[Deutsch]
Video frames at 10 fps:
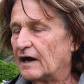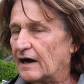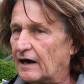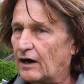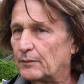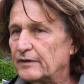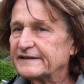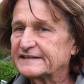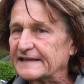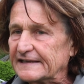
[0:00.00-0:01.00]
aber
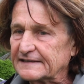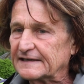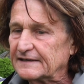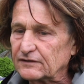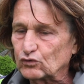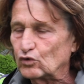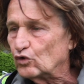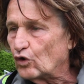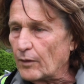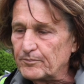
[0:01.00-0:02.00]
ich denke,
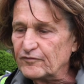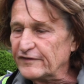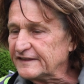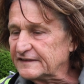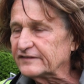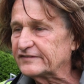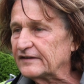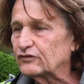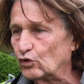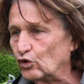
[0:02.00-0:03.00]
so ab
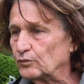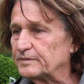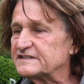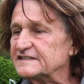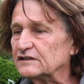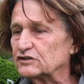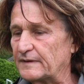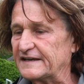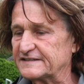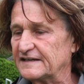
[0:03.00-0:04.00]
Wintersaison
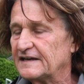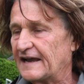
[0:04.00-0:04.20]
bzw.